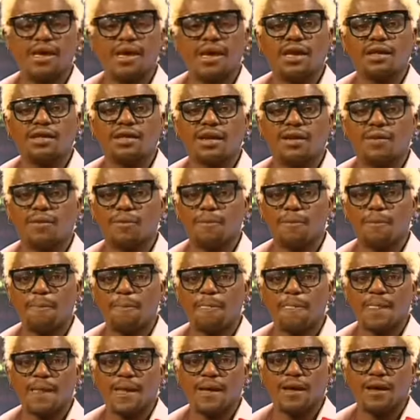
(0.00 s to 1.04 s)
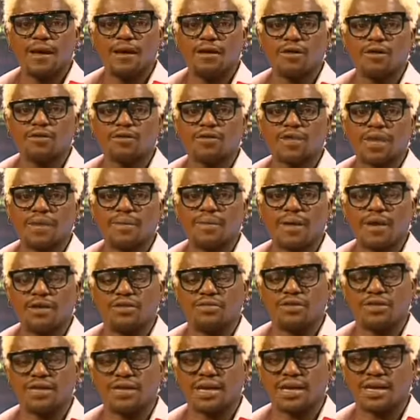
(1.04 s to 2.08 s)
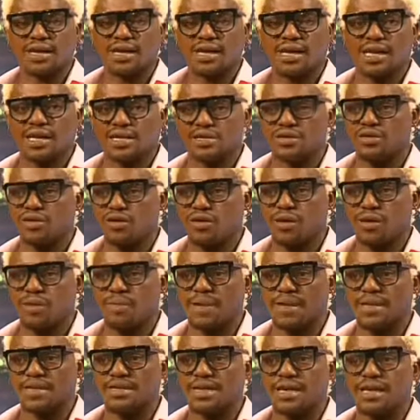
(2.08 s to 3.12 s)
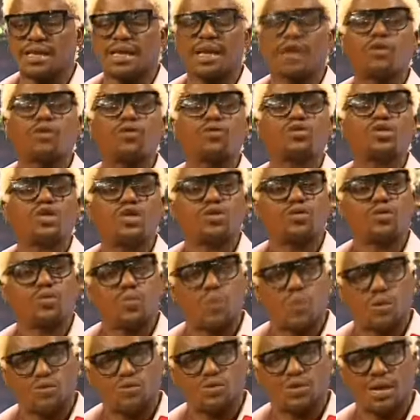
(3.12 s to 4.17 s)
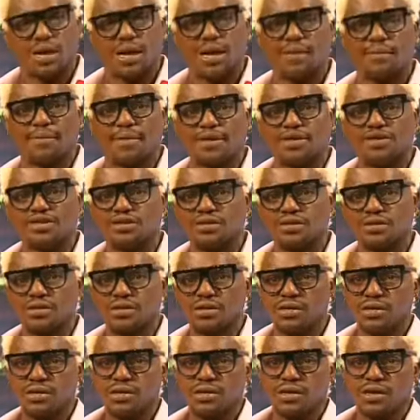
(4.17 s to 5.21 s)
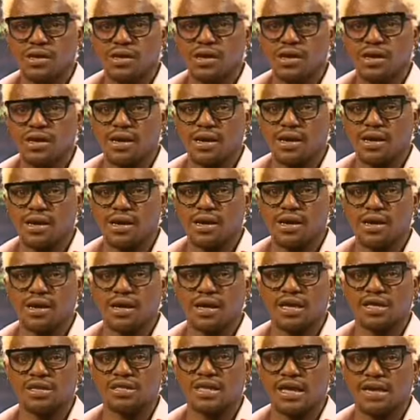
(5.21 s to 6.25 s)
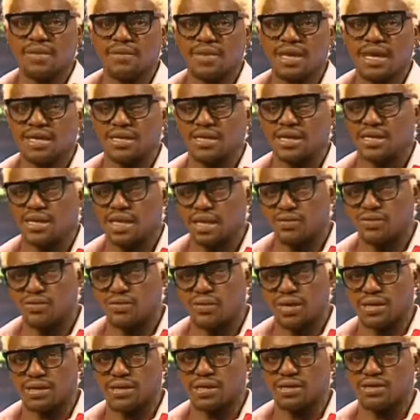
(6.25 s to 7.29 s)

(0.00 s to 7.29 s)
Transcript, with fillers: E então, o trabalho de Na Grelha Sol é para dizer que continuam os lambas. É, essa é a minha ditadura